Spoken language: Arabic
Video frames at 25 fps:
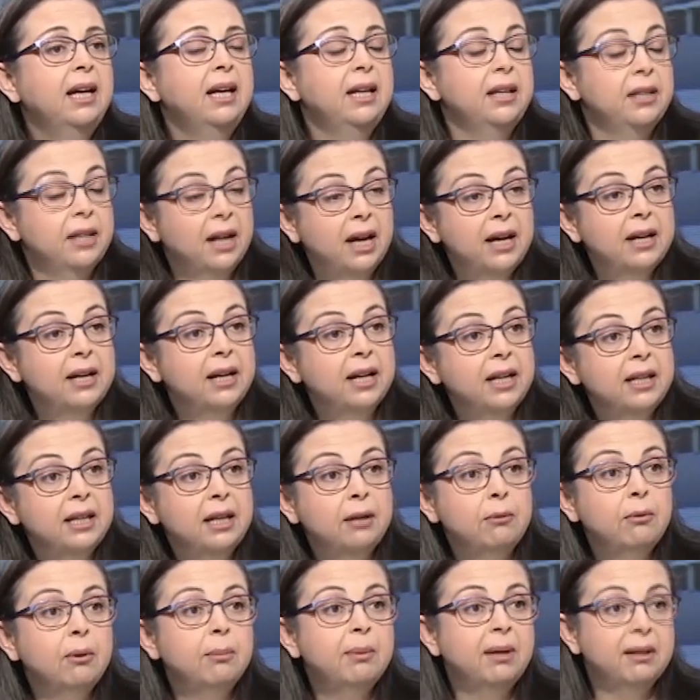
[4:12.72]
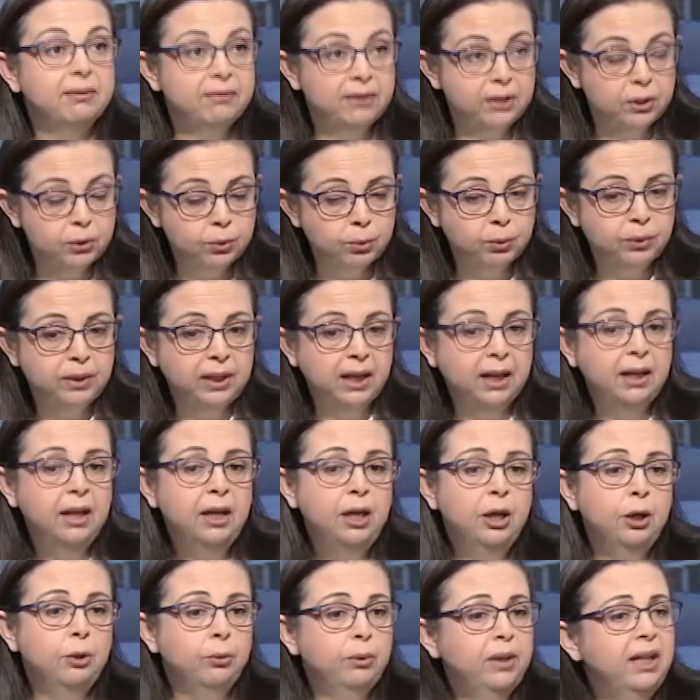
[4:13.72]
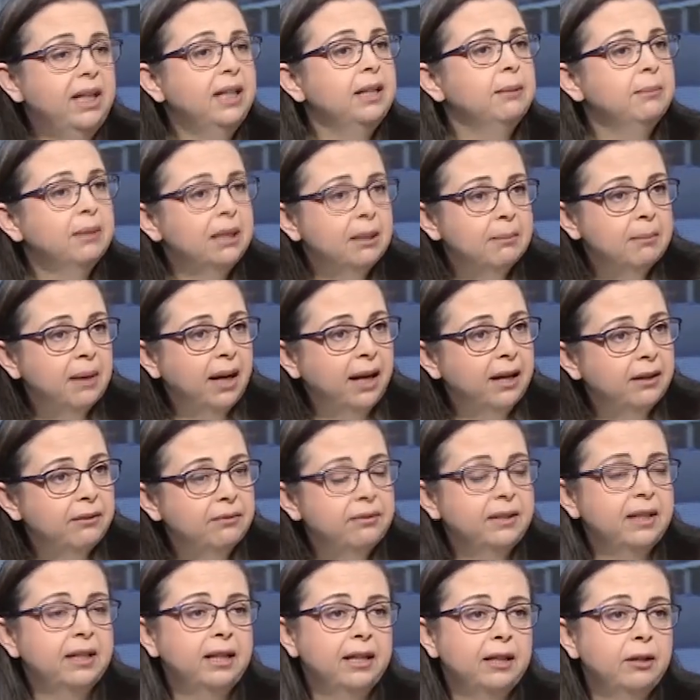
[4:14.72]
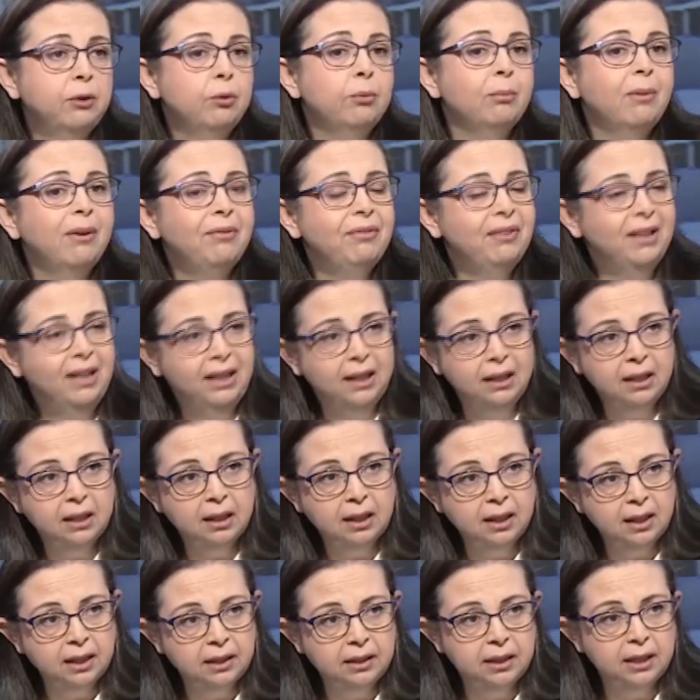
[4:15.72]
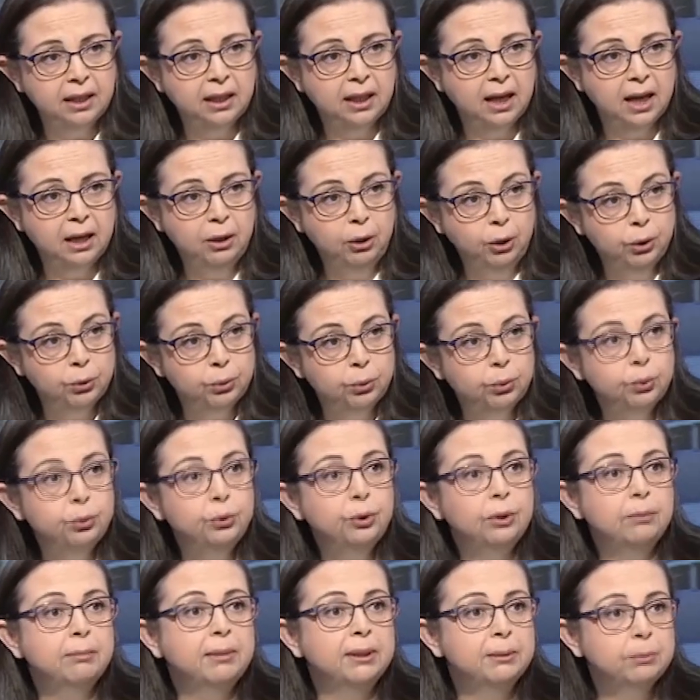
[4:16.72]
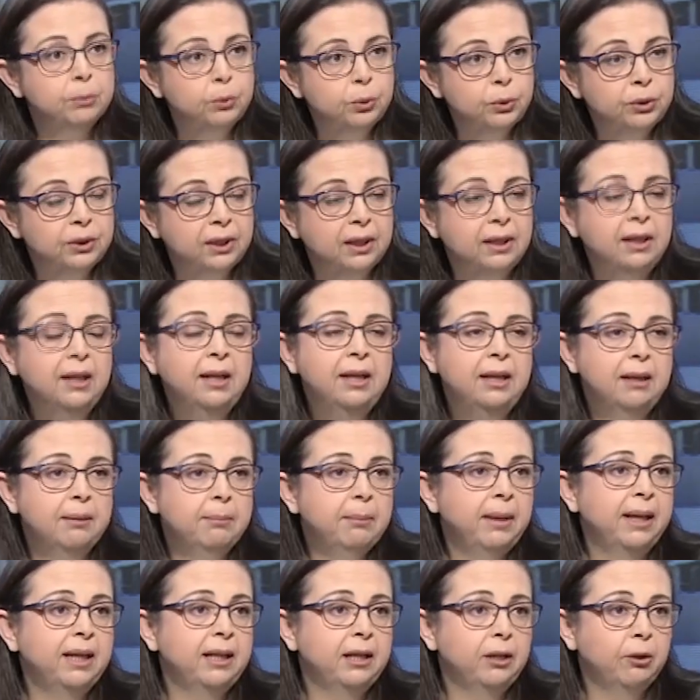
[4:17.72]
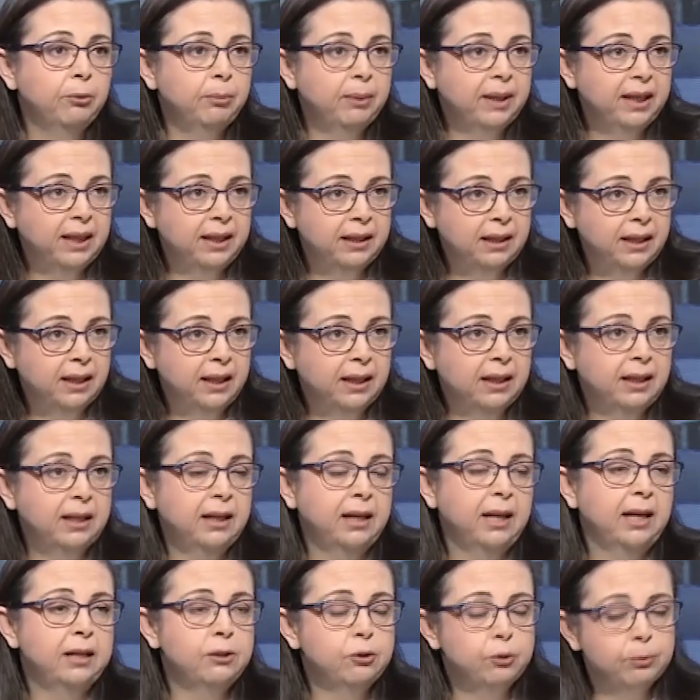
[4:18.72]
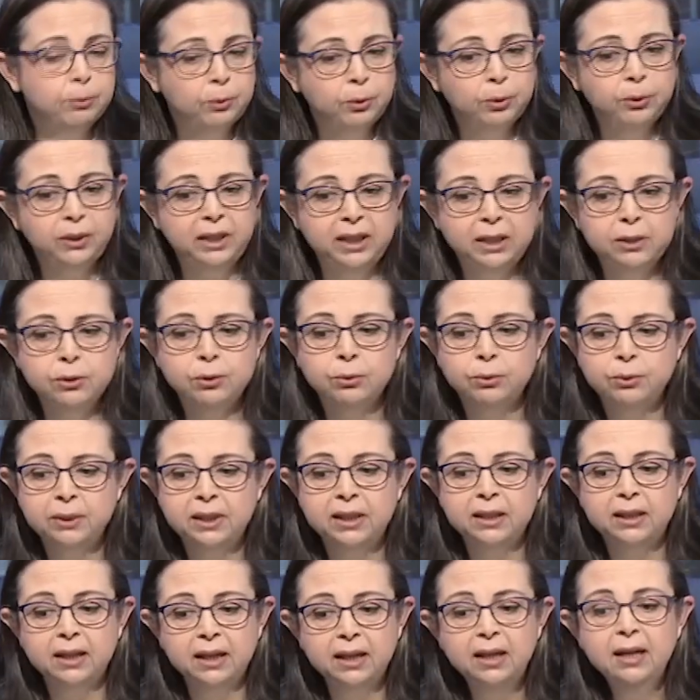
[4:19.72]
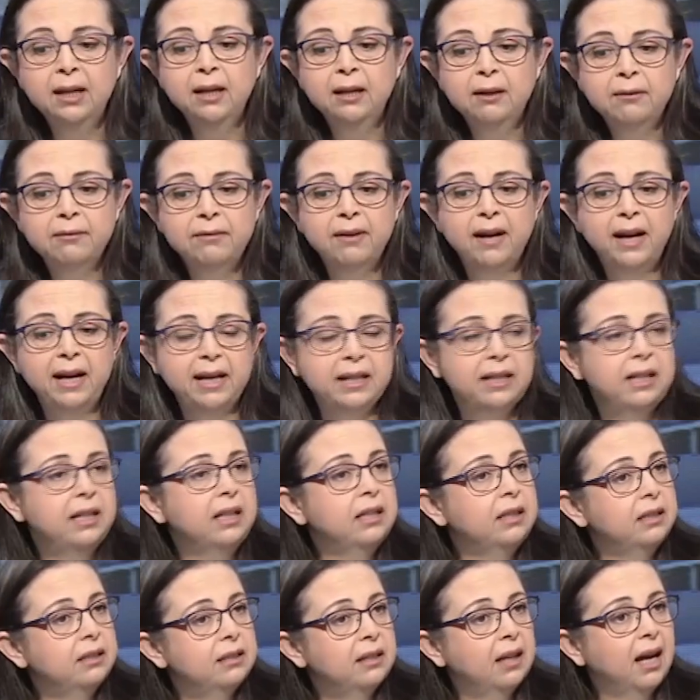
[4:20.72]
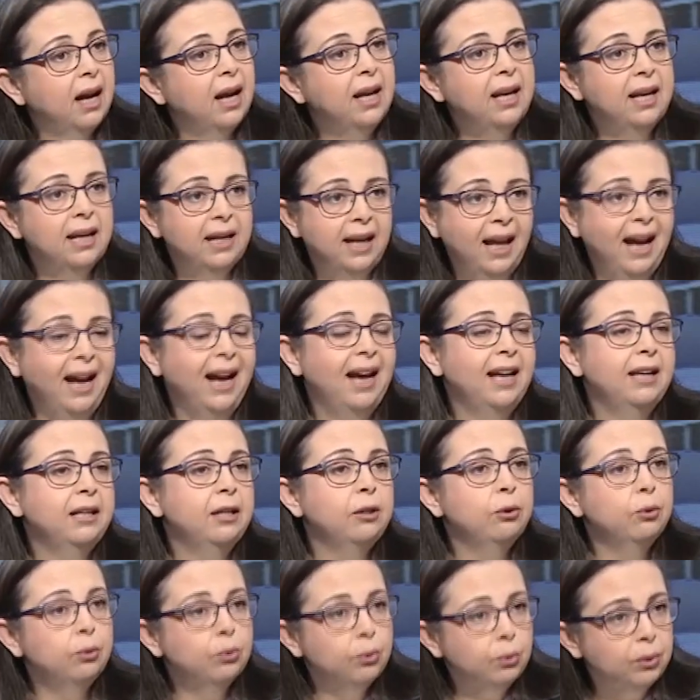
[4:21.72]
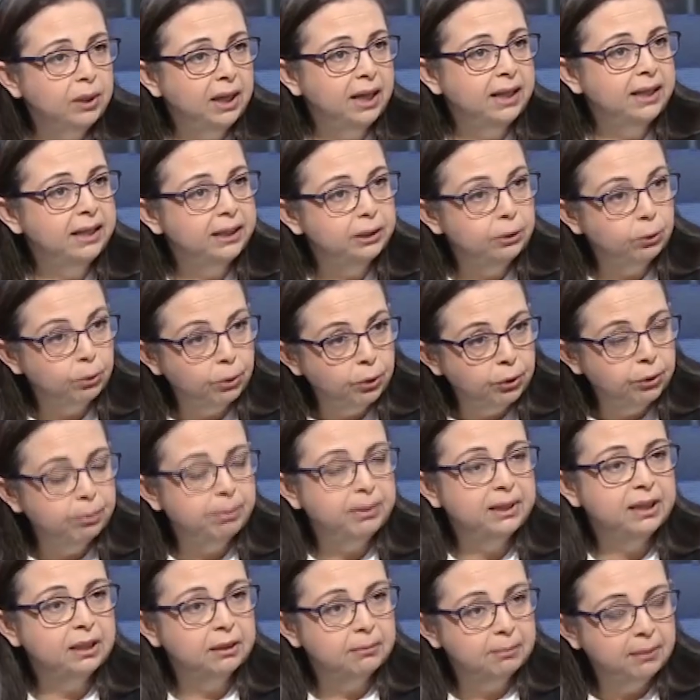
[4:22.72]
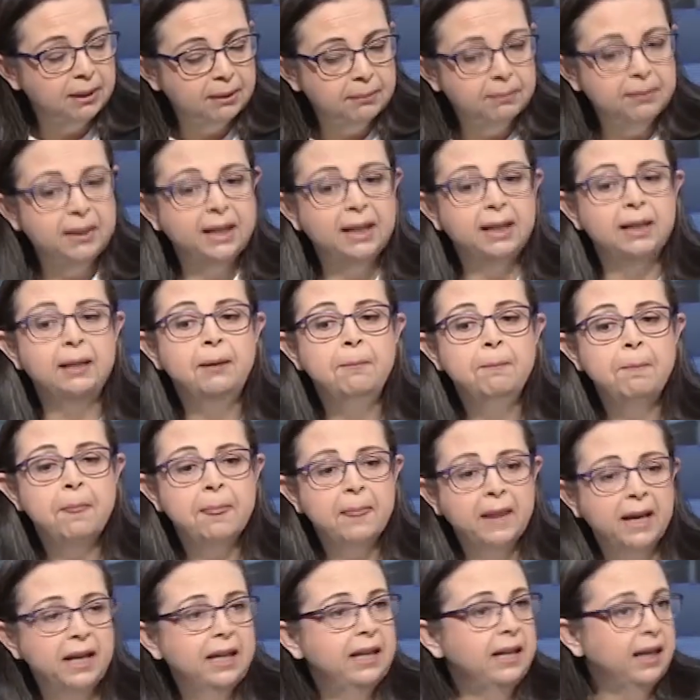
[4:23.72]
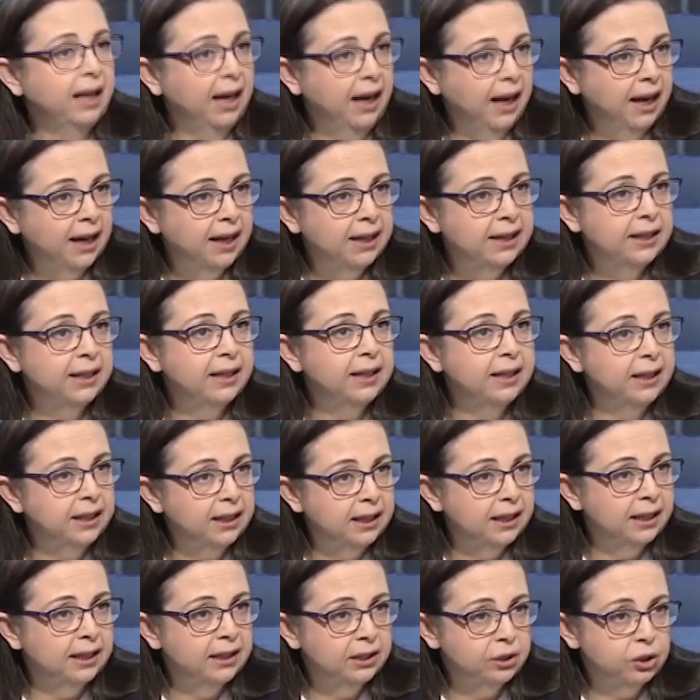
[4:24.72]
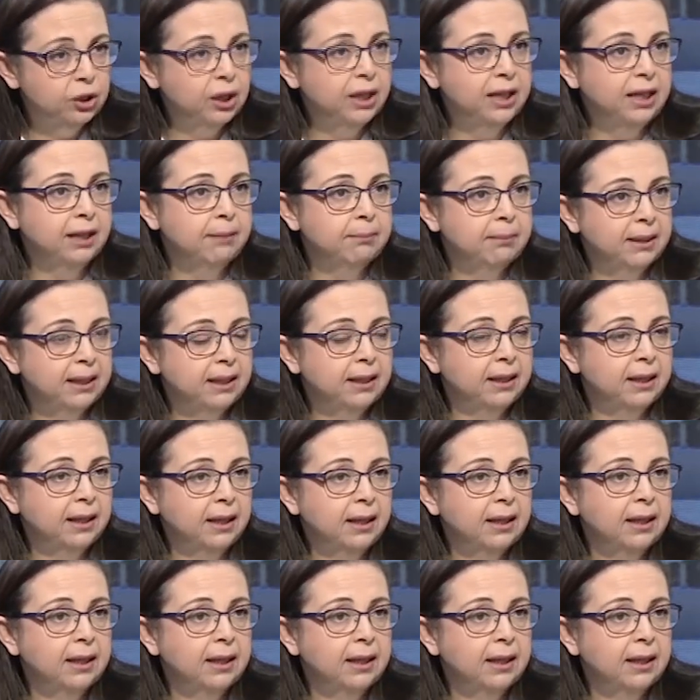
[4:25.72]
ظهر هذا الوباء في سوريا ونحن مثل ما عارفين أنه ما في عندنا هذه الحدود المضبوطة بيننا وبين الجمهورية السورية فأكيد الحالة الأولى التي أثبتت بلبنان هي حالة جاية من